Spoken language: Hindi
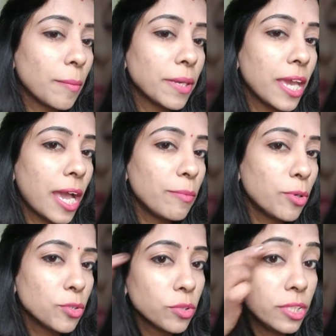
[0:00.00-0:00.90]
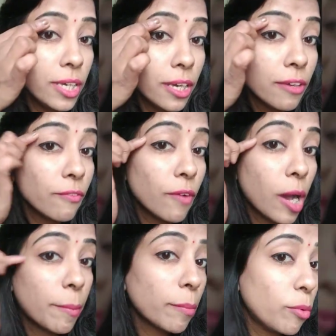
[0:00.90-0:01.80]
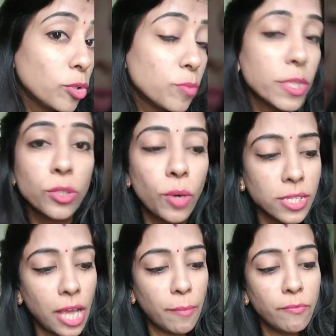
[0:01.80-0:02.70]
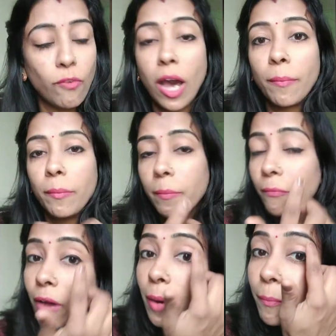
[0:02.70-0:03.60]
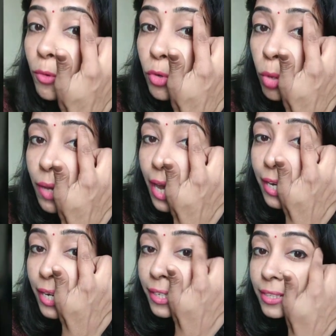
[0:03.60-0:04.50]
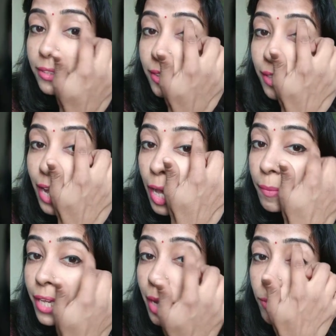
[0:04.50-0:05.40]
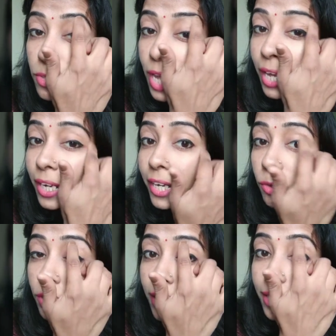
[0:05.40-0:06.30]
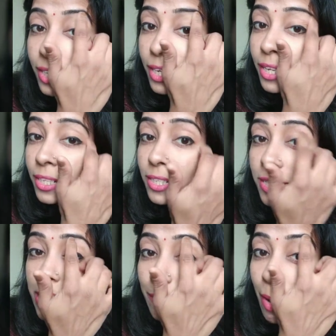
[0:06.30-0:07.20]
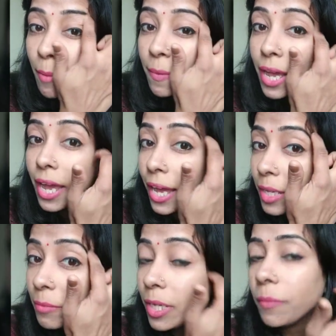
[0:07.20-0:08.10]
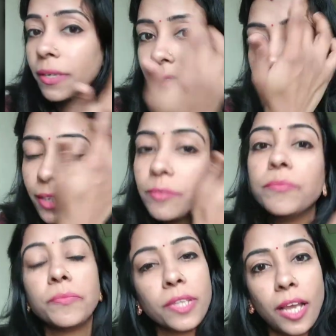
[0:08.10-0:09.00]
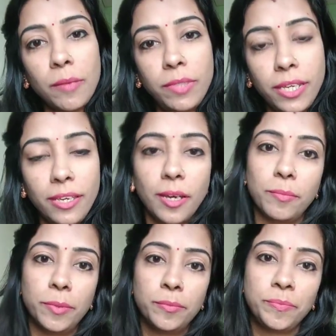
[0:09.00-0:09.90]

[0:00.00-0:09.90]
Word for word: आपकी आईब्रोज होती है वहां पर बोन्स पर थोड़ा सा आप वहां पर वहां उनको भी हाईलाइट कर सकते हैं आपकी आईब्रोज हाईलाइट हो जाएंगी जब आप अपना आई मेकअप करते हैं अब देखिए आप